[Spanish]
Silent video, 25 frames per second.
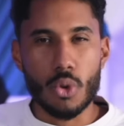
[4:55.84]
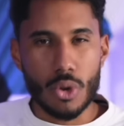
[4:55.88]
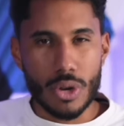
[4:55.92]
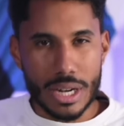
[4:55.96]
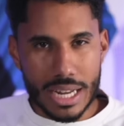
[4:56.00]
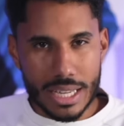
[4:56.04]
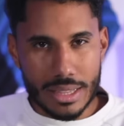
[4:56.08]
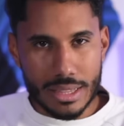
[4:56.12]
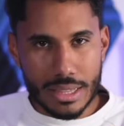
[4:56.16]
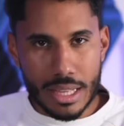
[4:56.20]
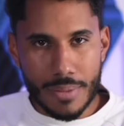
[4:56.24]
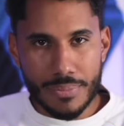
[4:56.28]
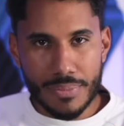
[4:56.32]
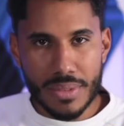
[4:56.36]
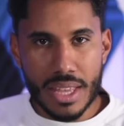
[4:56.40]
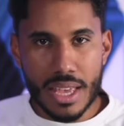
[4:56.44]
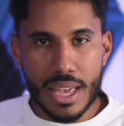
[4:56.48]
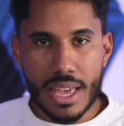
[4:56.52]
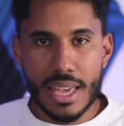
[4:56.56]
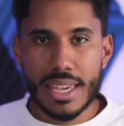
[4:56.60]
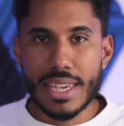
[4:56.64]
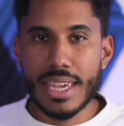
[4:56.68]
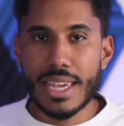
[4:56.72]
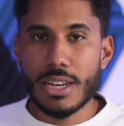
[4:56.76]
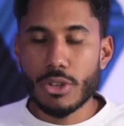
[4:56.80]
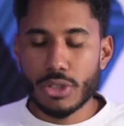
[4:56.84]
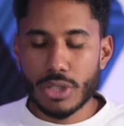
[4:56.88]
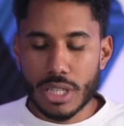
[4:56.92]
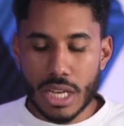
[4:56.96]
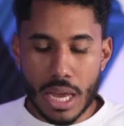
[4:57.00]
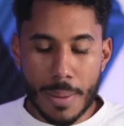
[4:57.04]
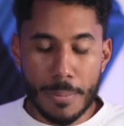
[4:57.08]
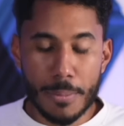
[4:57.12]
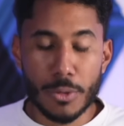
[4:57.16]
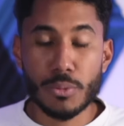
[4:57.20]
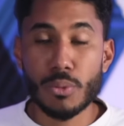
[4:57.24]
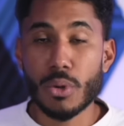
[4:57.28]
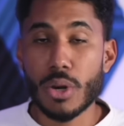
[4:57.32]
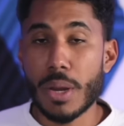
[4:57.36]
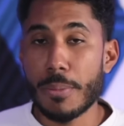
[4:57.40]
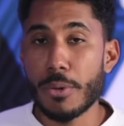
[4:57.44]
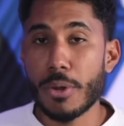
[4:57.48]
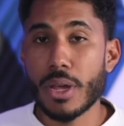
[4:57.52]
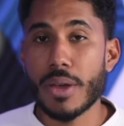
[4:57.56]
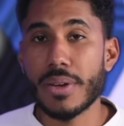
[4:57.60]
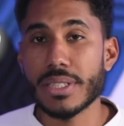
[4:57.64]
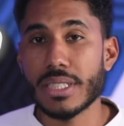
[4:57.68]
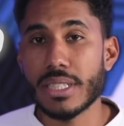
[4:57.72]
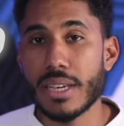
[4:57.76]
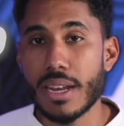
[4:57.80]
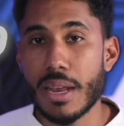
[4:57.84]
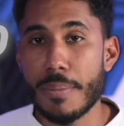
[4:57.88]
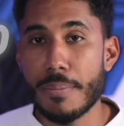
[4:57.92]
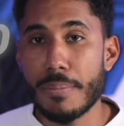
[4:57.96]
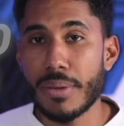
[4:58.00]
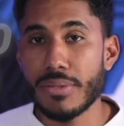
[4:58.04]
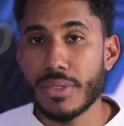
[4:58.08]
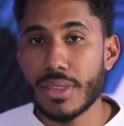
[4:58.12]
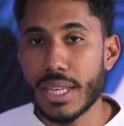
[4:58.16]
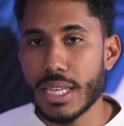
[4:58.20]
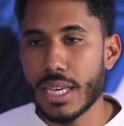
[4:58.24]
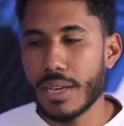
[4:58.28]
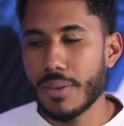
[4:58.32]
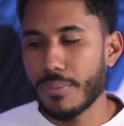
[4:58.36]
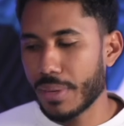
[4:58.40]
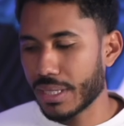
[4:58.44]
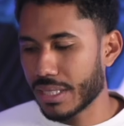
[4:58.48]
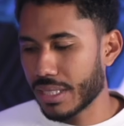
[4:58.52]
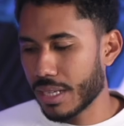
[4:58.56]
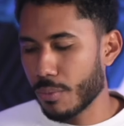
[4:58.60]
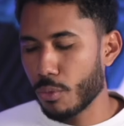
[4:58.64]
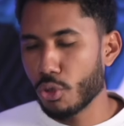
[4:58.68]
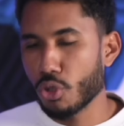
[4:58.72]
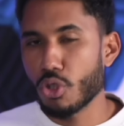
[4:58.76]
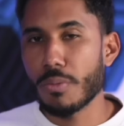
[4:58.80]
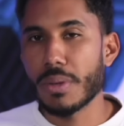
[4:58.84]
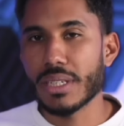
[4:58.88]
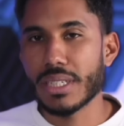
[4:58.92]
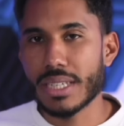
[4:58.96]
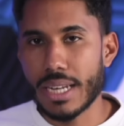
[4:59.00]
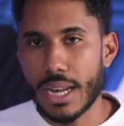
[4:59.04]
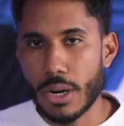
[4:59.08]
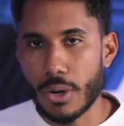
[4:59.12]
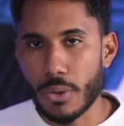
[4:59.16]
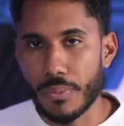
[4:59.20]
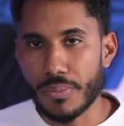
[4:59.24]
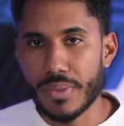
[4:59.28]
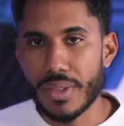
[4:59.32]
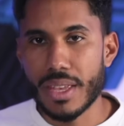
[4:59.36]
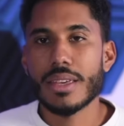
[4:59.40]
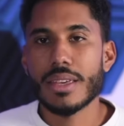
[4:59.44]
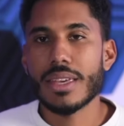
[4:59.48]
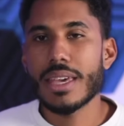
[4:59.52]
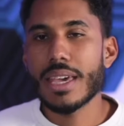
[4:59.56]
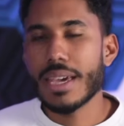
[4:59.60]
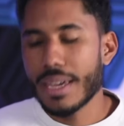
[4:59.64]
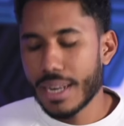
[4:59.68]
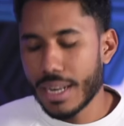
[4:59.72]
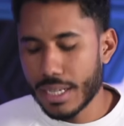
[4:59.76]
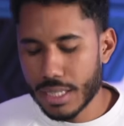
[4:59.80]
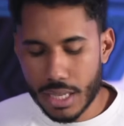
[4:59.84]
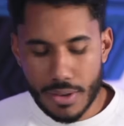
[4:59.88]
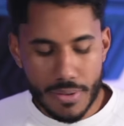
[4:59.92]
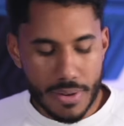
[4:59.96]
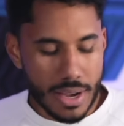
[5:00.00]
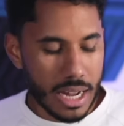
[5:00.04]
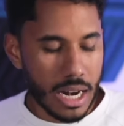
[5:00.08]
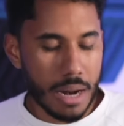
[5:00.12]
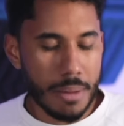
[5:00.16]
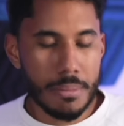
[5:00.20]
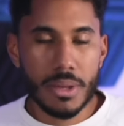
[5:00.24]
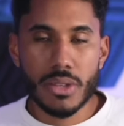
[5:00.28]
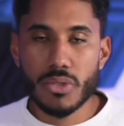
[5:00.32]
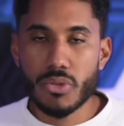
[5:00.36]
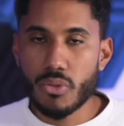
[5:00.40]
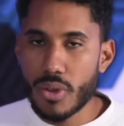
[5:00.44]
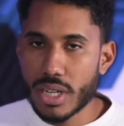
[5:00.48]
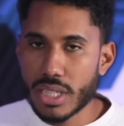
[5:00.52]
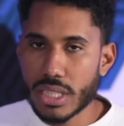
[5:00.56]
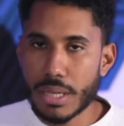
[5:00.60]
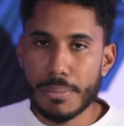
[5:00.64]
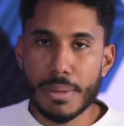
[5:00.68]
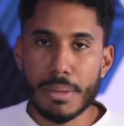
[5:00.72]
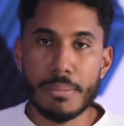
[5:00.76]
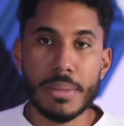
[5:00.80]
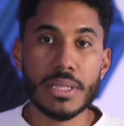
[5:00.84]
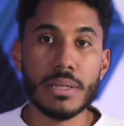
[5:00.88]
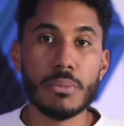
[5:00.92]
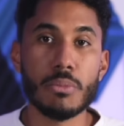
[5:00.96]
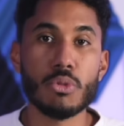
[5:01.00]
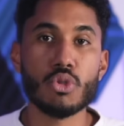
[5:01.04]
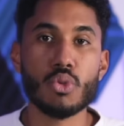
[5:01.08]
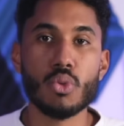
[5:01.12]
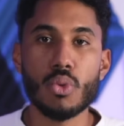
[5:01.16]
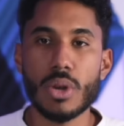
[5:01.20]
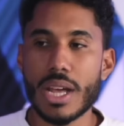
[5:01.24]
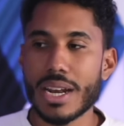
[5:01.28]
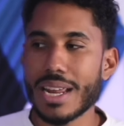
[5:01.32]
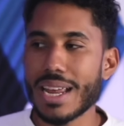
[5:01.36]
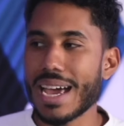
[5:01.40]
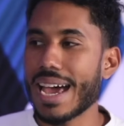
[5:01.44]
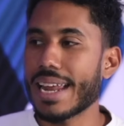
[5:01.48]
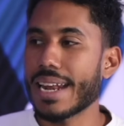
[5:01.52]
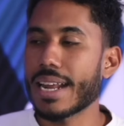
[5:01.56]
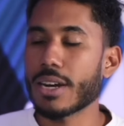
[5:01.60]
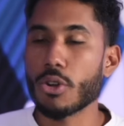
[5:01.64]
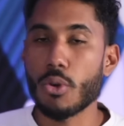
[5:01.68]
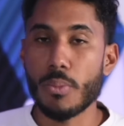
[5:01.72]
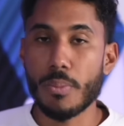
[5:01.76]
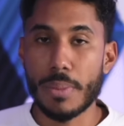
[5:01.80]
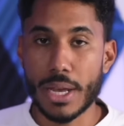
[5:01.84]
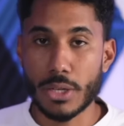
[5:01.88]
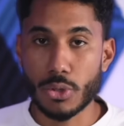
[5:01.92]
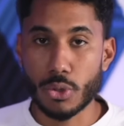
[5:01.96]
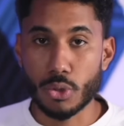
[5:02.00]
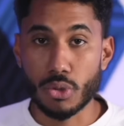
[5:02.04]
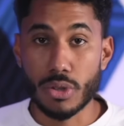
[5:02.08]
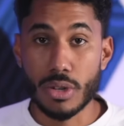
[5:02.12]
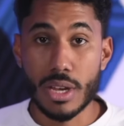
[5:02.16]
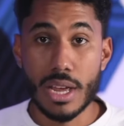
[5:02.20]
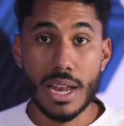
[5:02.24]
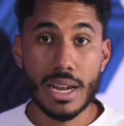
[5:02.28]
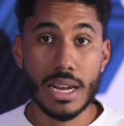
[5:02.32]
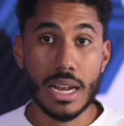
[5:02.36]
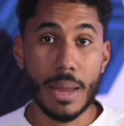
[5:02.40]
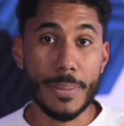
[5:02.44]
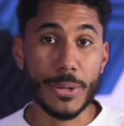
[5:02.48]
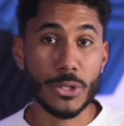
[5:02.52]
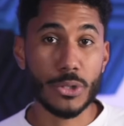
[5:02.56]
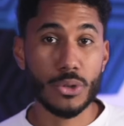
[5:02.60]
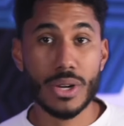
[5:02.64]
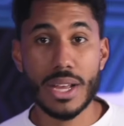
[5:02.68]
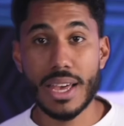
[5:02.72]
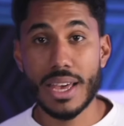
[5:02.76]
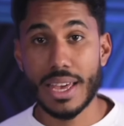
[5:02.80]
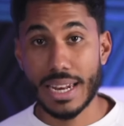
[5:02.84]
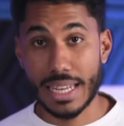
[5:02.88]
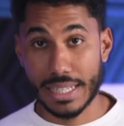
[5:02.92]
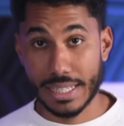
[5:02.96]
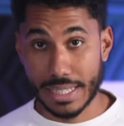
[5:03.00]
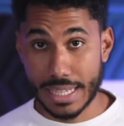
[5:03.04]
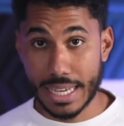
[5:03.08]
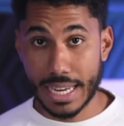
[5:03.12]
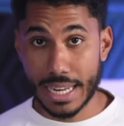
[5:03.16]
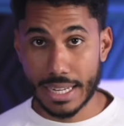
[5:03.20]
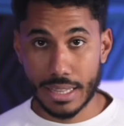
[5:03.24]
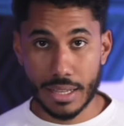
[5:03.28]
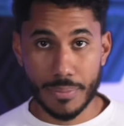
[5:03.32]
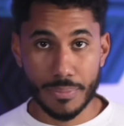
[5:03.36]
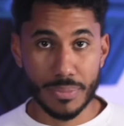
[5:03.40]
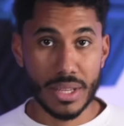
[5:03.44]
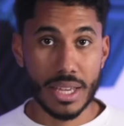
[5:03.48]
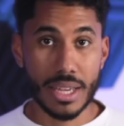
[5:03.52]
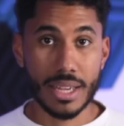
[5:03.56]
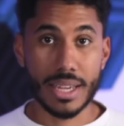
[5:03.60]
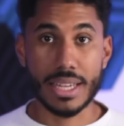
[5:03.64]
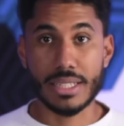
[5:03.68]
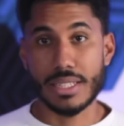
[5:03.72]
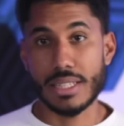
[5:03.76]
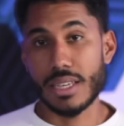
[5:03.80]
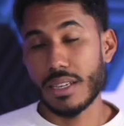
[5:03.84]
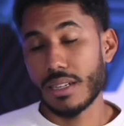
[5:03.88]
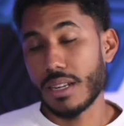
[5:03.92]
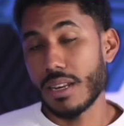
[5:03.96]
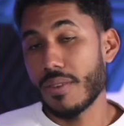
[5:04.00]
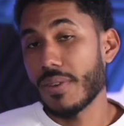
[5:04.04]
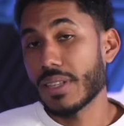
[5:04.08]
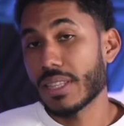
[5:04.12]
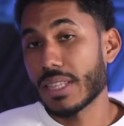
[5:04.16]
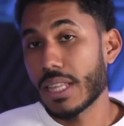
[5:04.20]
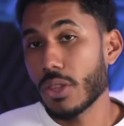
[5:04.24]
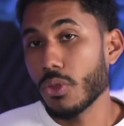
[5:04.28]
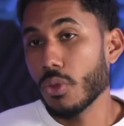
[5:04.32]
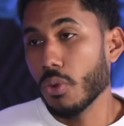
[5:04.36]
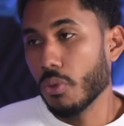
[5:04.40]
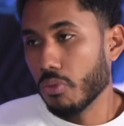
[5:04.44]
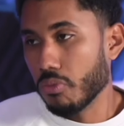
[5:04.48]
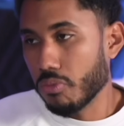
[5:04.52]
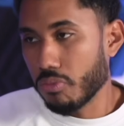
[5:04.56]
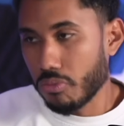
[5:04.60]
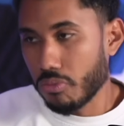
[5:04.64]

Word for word: correcta y en los ejemplos, por ejemplo, que vas a dar en pantalla va a ser mucho más claro. ¿Quién crees que va a ganar más fuerza, más masa muscular a largo plazo? La persona de la izquierda que está levantando